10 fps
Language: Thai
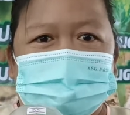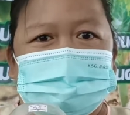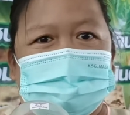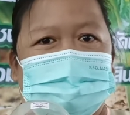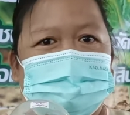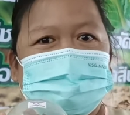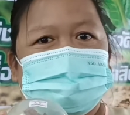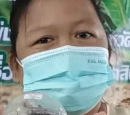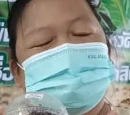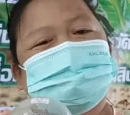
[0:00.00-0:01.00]
เดียว
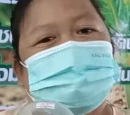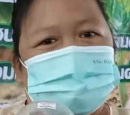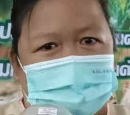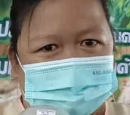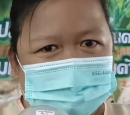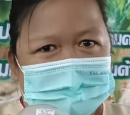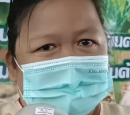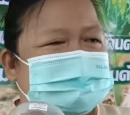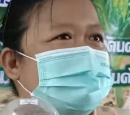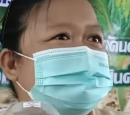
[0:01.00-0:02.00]
เห็ดตะวัน
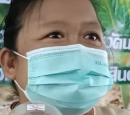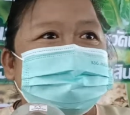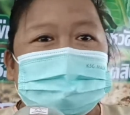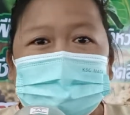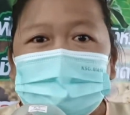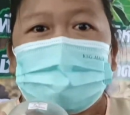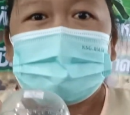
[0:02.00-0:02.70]
แต่จริงๆแล้วข